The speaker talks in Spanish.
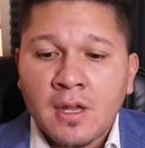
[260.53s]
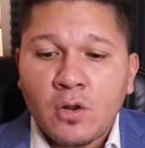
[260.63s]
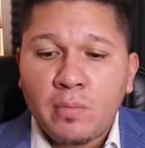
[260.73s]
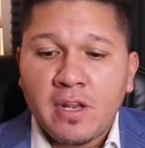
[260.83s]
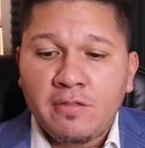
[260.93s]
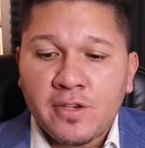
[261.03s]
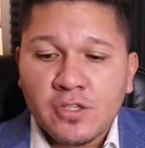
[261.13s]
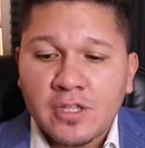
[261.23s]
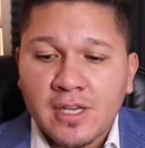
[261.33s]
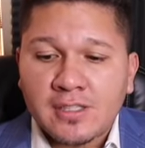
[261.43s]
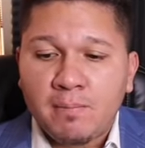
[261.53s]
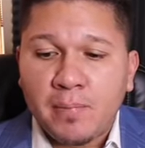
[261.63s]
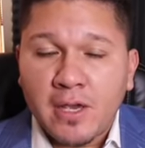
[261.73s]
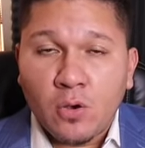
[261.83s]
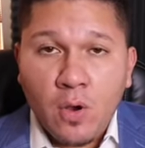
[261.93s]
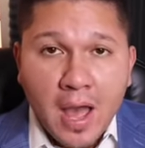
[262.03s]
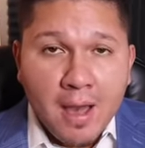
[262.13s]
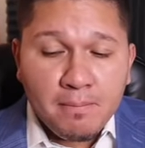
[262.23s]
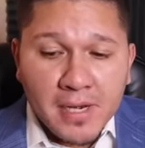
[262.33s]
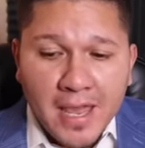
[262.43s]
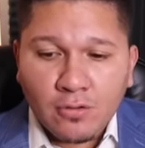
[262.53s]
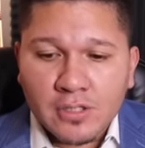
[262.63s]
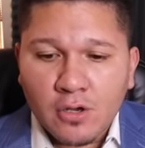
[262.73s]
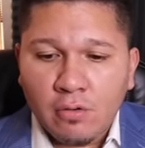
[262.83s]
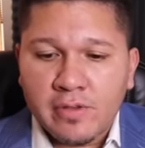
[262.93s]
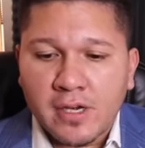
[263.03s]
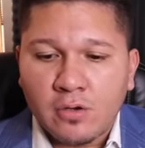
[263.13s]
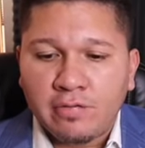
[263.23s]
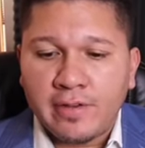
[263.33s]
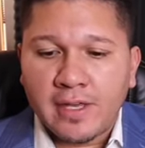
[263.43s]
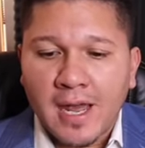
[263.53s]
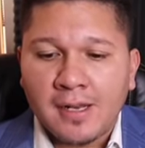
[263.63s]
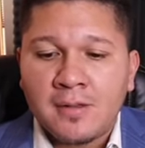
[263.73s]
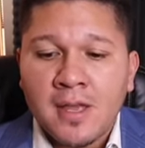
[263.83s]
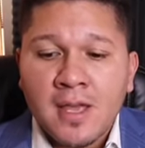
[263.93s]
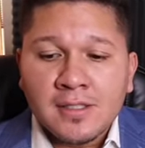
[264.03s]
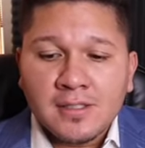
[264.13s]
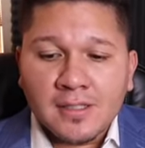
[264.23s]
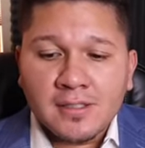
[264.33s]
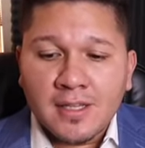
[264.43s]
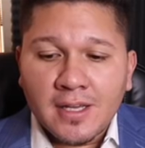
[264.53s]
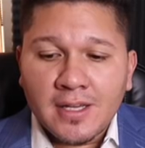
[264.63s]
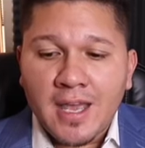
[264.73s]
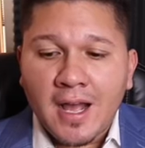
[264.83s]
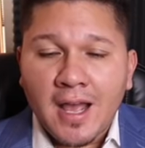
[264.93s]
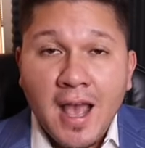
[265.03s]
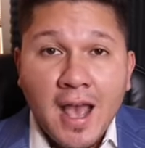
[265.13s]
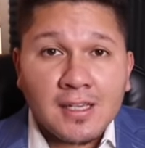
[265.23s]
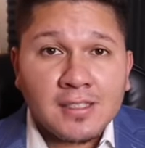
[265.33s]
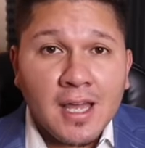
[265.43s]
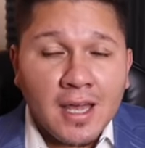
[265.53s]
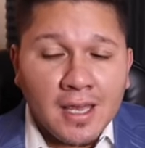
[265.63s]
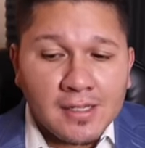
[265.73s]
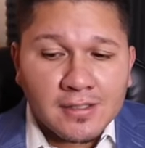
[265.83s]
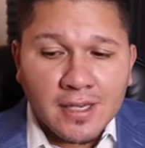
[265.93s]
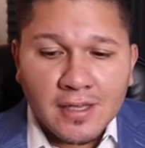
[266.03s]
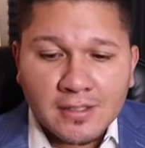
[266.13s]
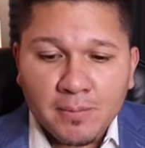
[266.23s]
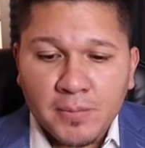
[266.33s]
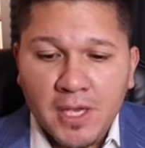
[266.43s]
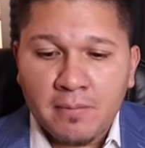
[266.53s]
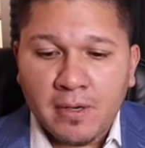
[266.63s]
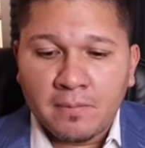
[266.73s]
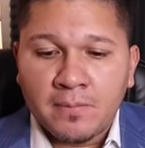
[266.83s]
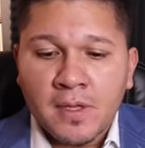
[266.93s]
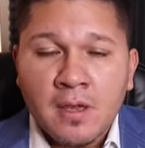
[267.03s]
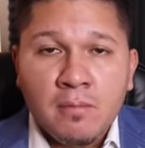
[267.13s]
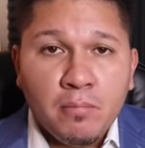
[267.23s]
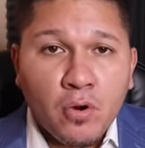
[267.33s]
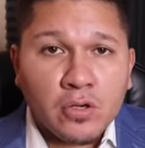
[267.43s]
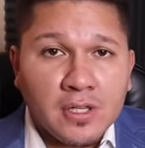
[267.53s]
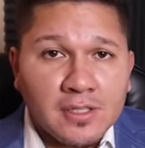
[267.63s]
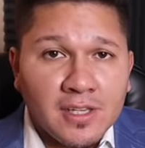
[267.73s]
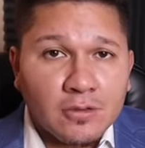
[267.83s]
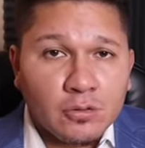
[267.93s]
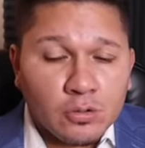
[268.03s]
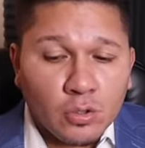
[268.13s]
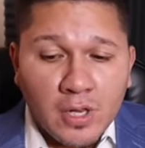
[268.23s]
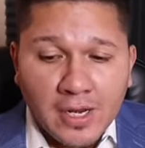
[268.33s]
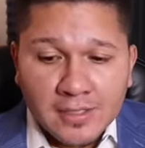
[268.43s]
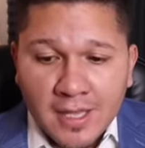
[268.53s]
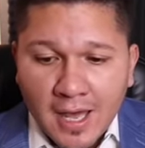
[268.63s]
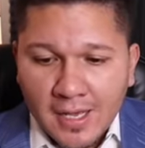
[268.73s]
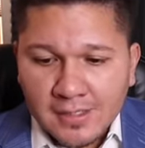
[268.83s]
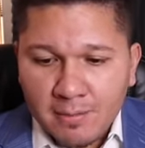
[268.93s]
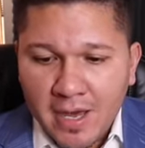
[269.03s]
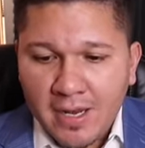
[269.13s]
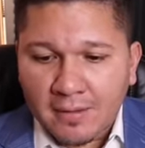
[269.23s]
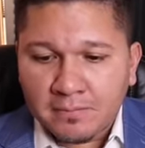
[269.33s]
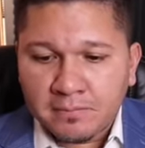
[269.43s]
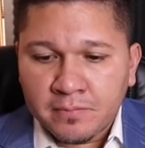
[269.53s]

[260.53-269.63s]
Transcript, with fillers: los beneficios de desempleo ampliados del gobierno federal se extenderían hasta el 6 de septiembre por 300 dólares a la semana.